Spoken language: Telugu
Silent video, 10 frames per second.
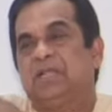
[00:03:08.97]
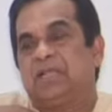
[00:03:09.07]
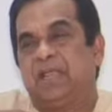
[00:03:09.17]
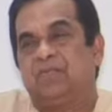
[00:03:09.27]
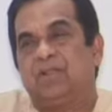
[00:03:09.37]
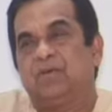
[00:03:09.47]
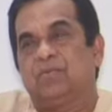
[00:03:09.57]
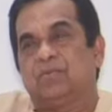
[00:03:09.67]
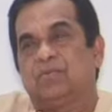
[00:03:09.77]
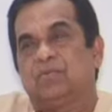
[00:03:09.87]
కేవలం
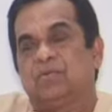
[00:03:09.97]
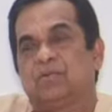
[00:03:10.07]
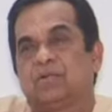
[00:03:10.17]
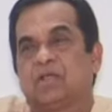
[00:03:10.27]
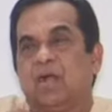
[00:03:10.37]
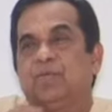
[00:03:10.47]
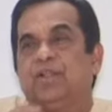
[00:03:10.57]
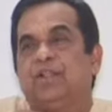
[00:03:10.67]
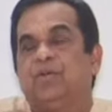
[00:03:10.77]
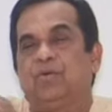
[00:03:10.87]

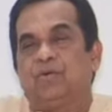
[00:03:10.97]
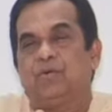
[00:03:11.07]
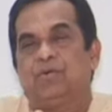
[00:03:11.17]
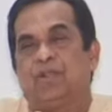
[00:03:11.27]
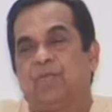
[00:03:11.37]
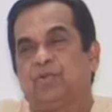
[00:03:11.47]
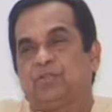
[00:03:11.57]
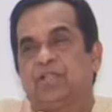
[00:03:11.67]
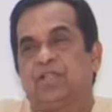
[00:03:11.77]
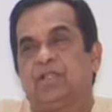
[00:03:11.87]
కామెడీనో లేకపోతే